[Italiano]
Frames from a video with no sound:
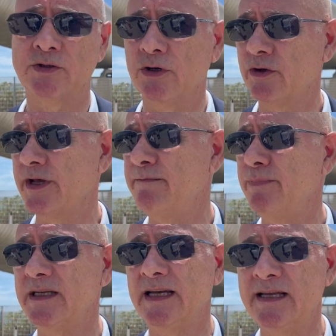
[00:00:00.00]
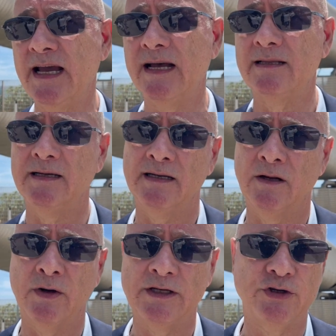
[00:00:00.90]
sono tempi segnati,
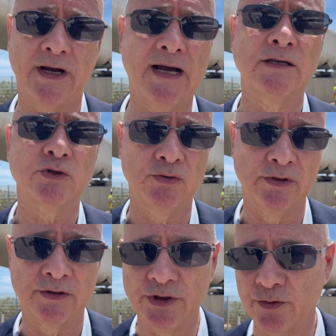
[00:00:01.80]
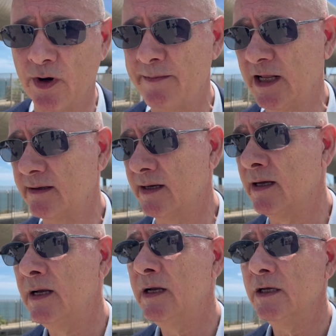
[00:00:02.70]
lo leggerà sul, sicuramente
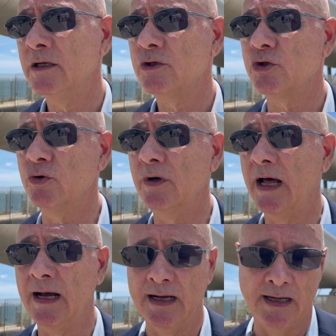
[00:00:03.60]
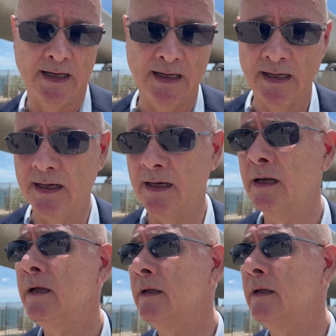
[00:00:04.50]
sul eh,